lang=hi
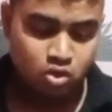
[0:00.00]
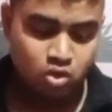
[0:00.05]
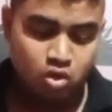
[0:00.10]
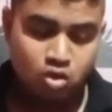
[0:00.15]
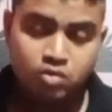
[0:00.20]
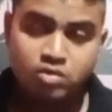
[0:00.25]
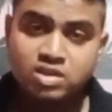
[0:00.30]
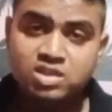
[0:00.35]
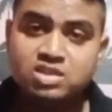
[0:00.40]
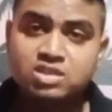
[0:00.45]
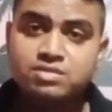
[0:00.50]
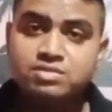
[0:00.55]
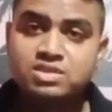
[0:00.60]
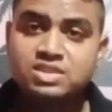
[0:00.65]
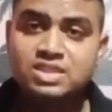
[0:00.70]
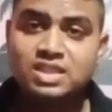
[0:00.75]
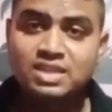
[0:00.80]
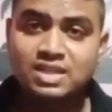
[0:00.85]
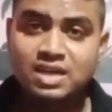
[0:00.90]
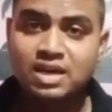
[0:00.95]
लोअर
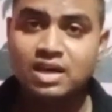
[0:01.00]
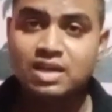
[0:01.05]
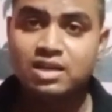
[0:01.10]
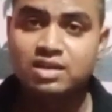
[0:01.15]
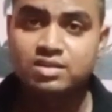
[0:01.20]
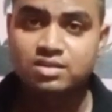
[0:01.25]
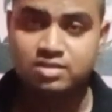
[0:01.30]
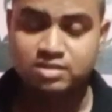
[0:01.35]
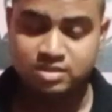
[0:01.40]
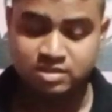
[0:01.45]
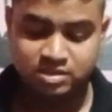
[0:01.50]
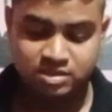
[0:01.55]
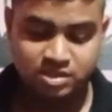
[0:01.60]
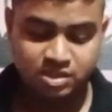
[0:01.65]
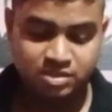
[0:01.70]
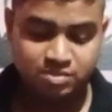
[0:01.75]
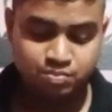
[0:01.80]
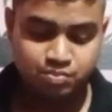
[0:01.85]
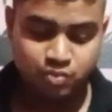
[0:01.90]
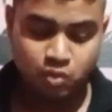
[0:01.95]
डिविज़न क्लर्क
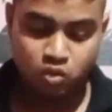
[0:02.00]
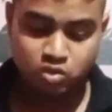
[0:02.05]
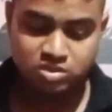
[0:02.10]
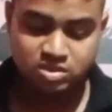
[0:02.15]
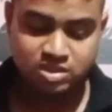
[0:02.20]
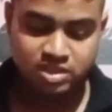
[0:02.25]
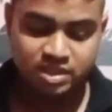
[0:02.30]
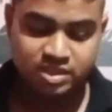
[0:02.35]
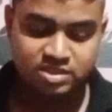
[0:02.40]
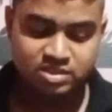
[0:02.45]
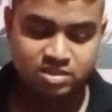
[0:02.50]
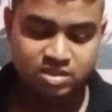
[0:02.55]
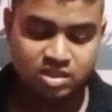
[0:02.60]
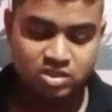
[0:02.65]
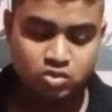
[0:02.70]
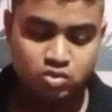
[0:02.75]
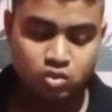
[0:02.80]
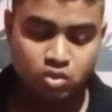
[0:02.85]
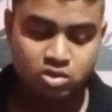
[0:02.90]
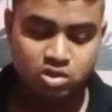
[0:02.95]
की पोस्ट है
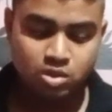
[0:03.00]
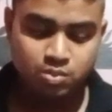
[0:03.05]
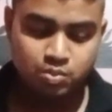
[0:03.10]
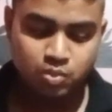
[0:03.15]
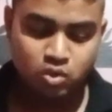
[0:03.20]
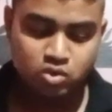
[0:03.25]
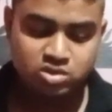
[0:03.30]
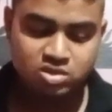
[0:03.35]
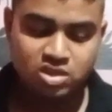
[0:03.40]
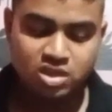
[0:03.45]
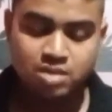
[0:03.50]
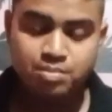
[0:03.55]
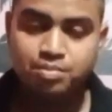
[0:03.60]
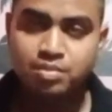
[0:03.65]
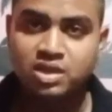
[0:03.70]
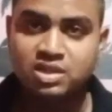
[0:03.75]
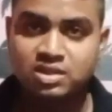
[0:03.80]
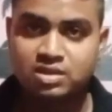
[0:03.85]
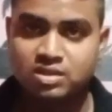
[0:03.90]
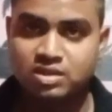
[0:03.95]
इसकी टोटल पोस्ट है
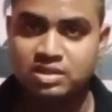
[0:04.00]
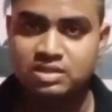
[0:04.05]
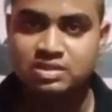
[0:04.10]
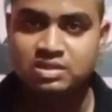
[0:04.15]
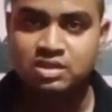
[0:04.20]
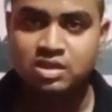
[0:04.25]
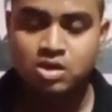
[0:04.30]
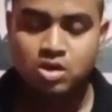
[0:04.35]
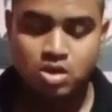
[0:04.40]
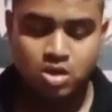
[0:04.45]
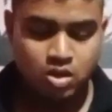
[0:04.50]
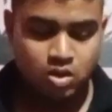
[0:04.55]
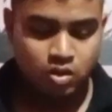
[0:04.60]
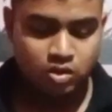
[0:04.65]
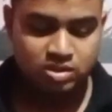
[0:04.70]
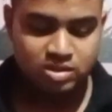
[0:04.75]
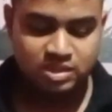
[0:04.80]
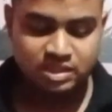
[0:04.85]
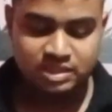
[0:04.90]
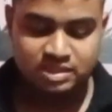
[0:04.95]
बत्तीस
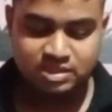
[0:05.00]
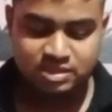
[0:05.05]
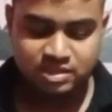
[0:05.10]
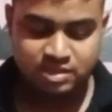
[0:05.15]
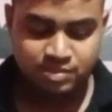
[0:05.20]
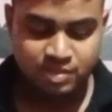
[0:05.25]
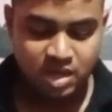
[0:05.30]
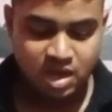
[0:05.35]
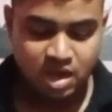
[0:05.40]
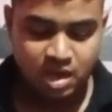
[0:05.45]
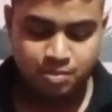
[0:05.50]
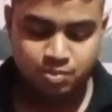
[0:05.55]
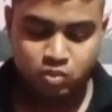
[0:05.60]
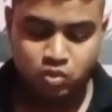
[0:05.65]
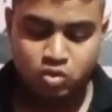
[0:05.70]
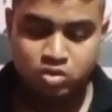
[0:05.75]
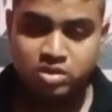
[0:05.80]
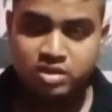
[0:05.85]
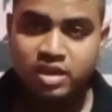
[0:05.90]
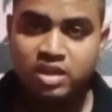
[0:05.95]
और इसमें
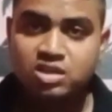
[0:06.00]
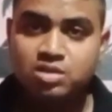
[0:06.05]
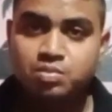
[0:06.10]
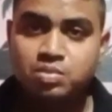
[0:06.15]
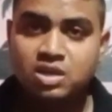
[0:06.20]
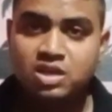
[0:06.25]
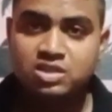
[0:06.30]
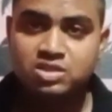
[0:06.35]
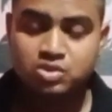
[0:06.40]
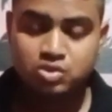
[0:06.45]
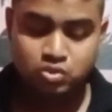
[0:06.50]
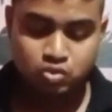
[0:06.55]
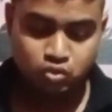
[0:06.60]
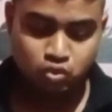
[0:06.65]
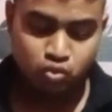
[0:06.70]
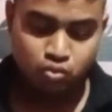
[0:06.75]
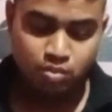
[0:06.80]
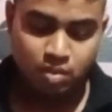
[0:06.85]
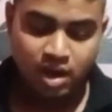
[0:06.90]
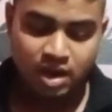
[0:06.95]
आपको टेंथ प्लस
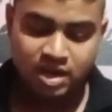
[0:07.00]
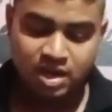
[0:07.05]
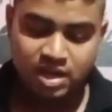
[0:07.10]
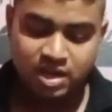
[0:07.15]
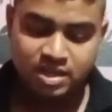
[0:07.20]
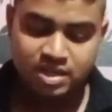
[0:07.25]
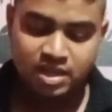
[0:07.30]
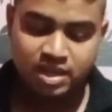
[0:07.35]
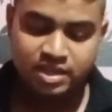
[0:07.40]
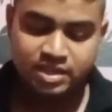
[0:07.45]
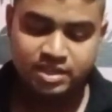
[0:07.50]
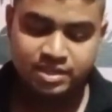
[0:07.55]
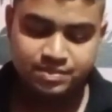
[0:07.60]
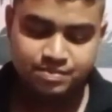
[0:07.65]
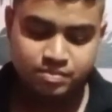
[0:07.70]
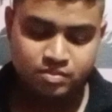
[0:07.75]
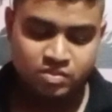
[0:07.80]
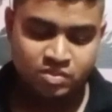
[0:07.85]
टू मांगा गया है